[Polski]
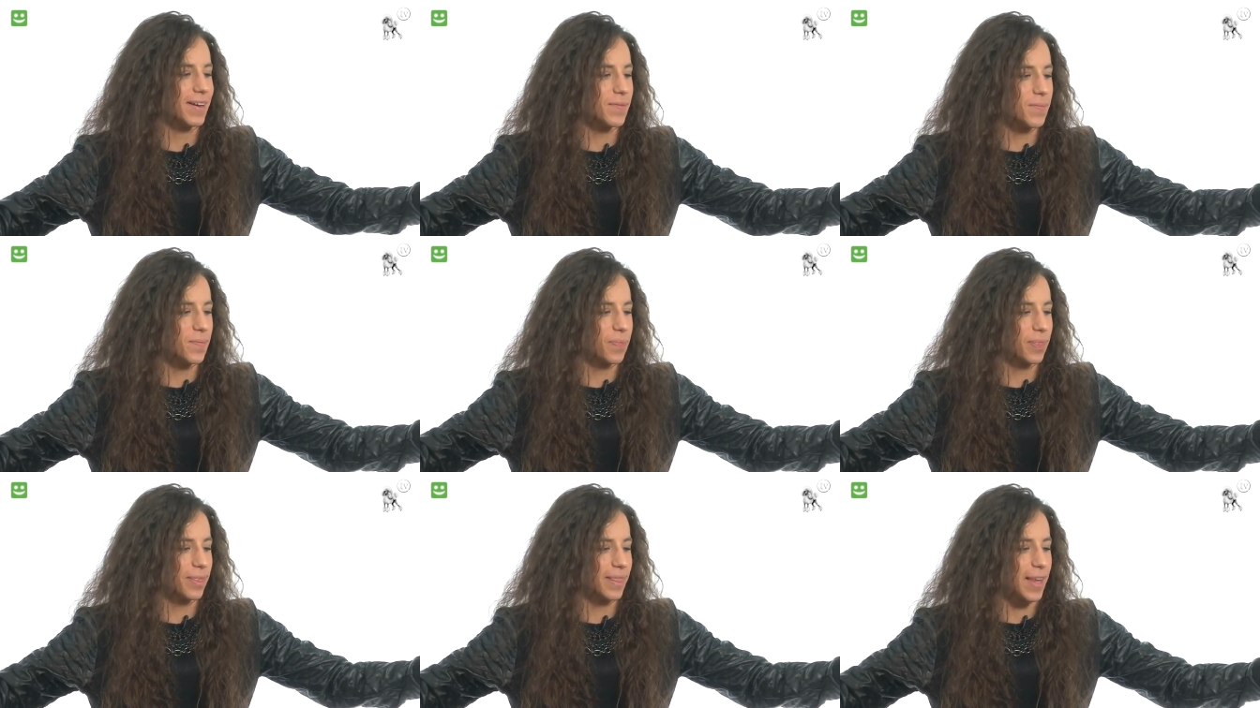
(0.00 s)

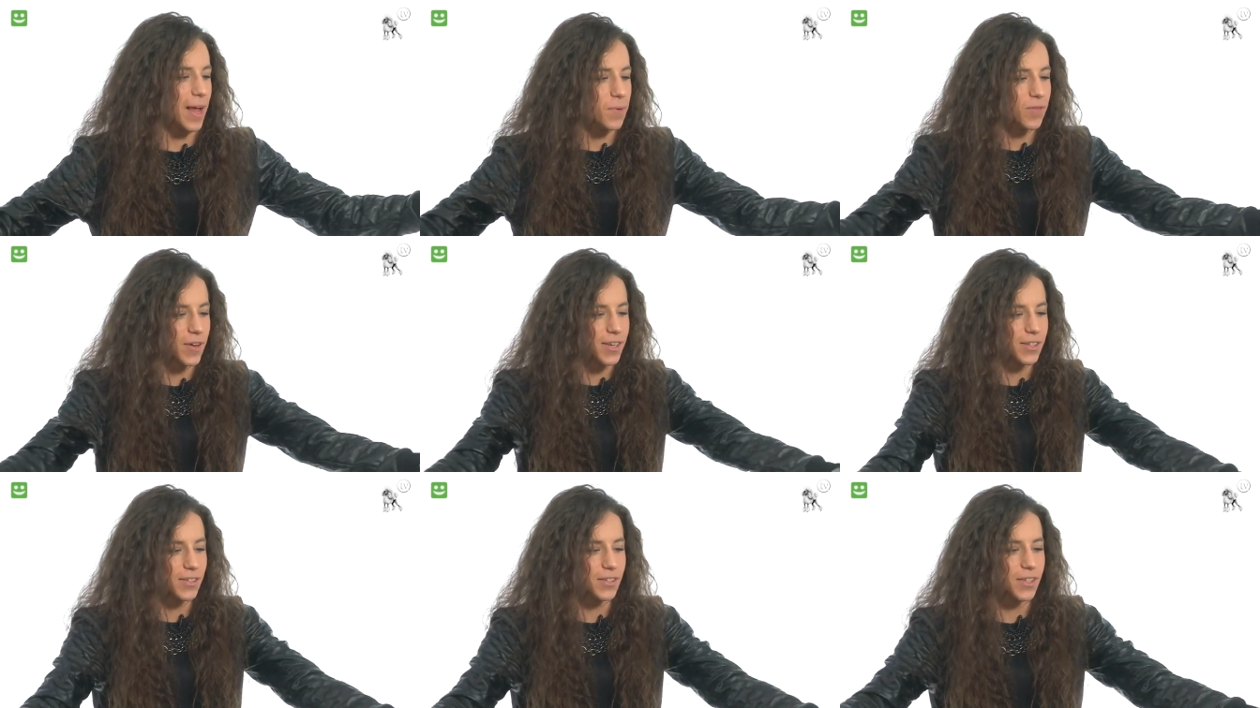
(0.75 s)
um, albo w
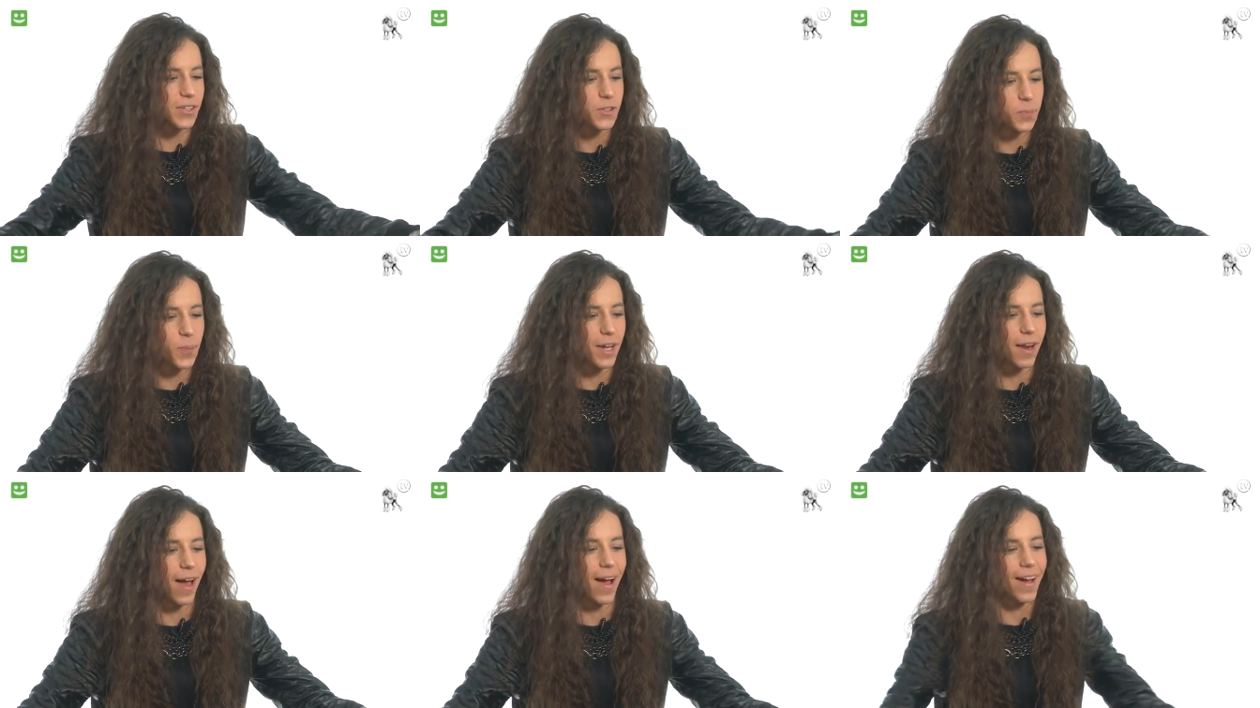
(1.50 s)
jakichś
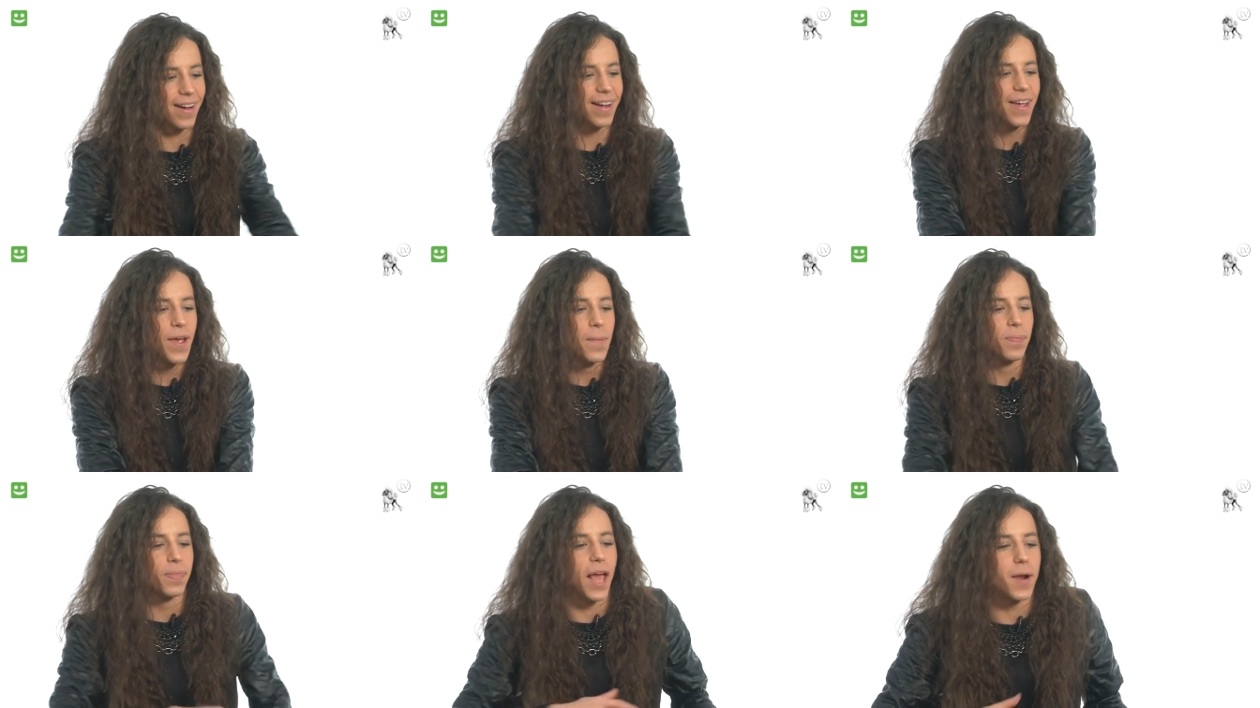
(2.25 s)
szpilach,
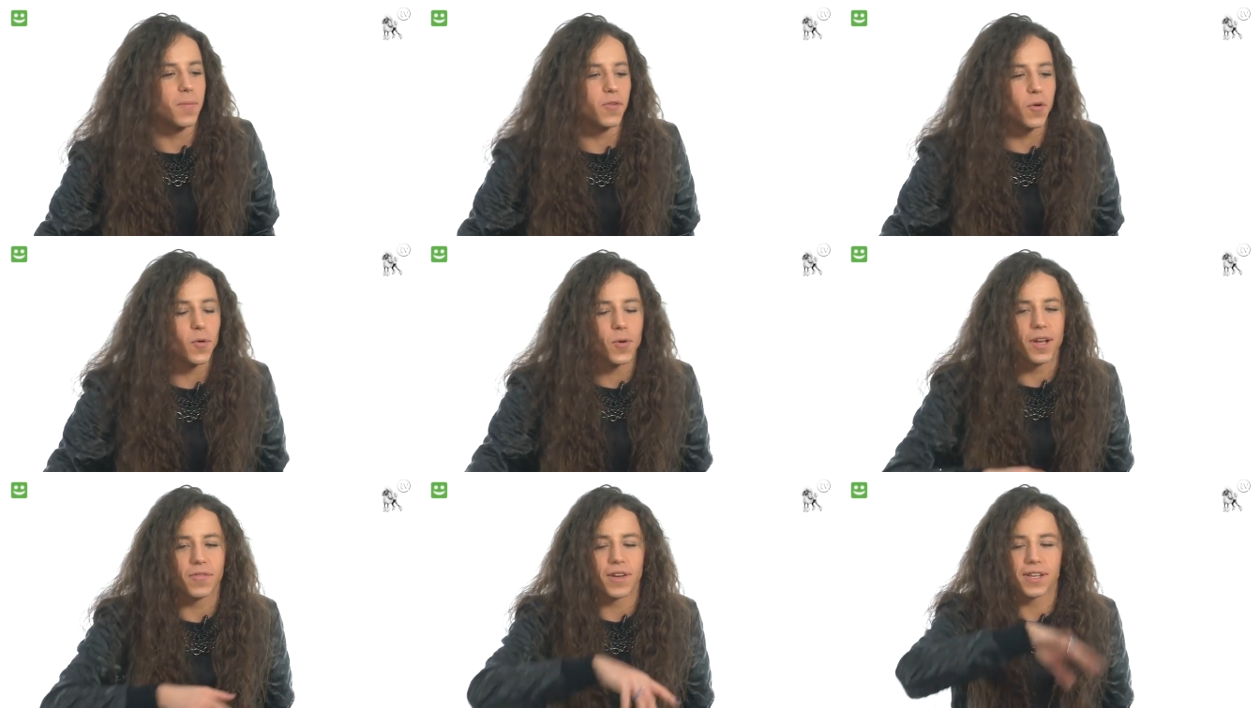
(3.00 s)
albo w
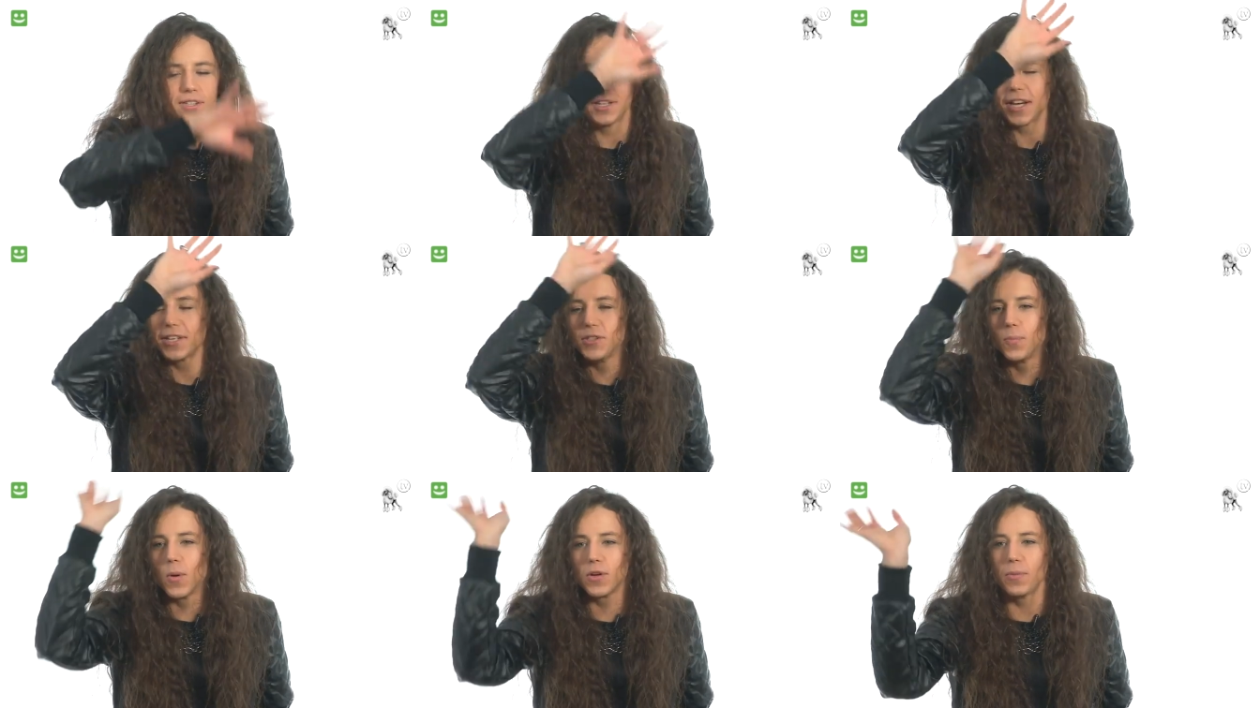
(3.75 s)
ogóle w jakiś,
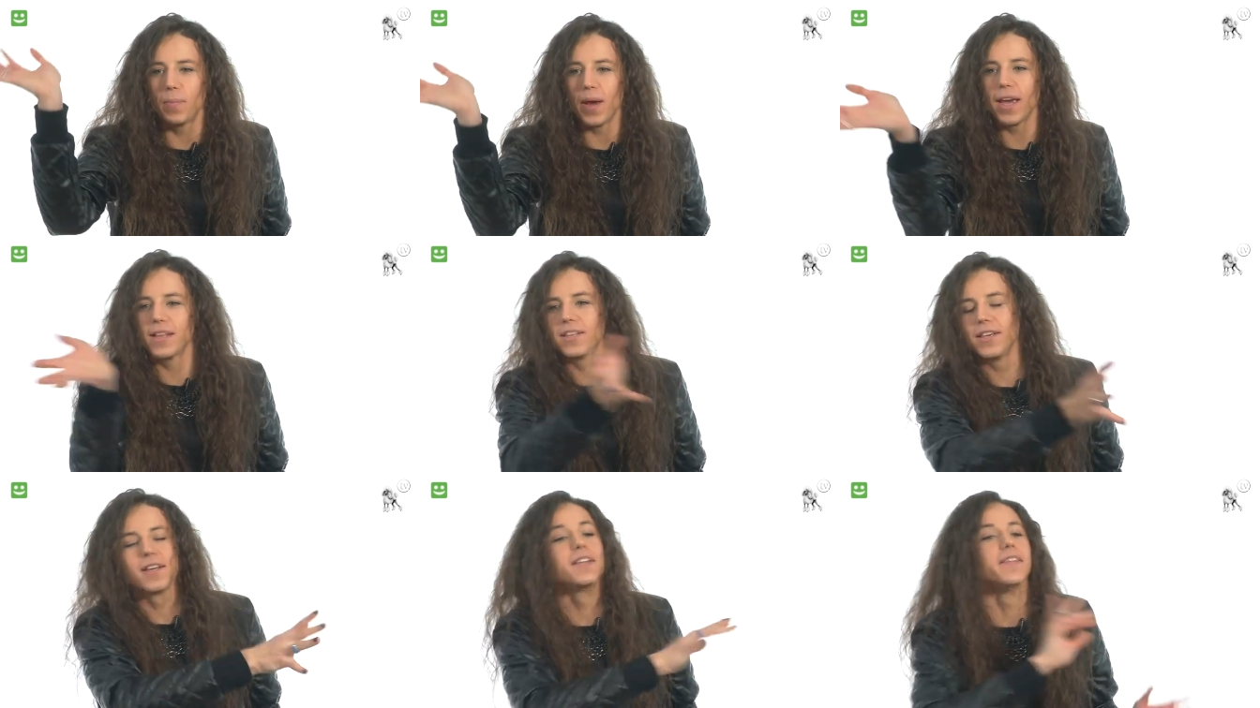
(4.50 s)
jakiś body
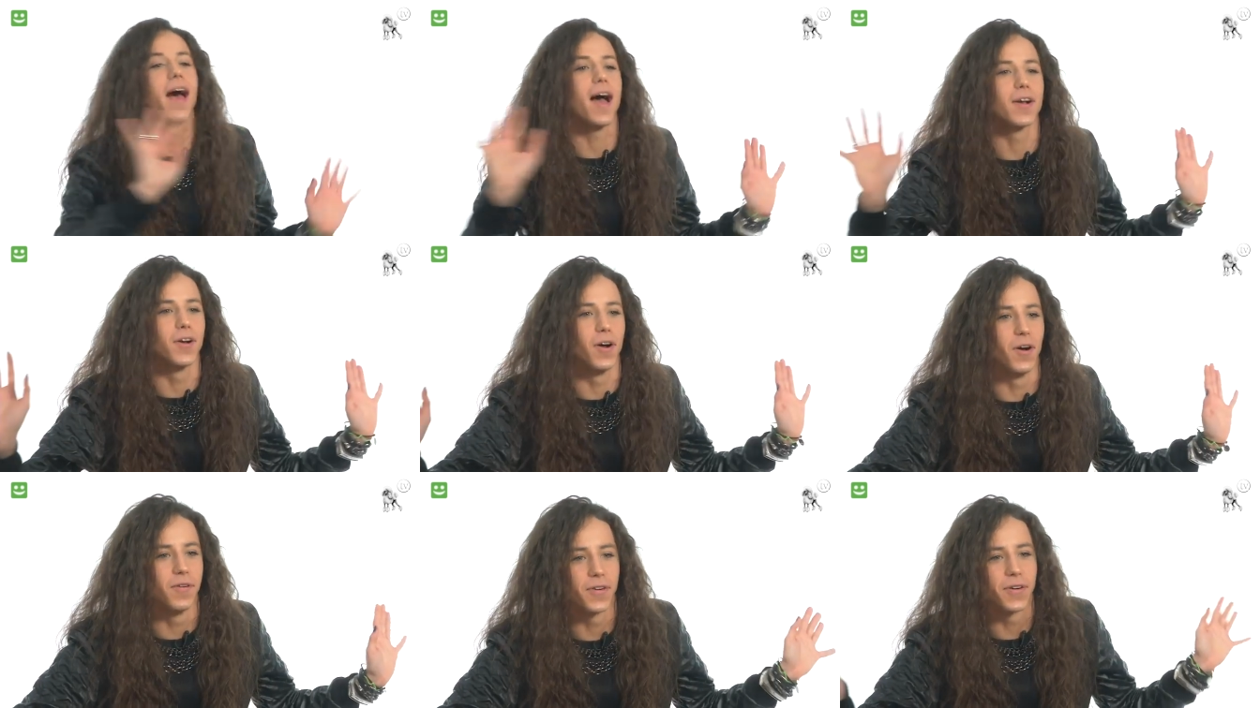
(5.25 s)
painting nago.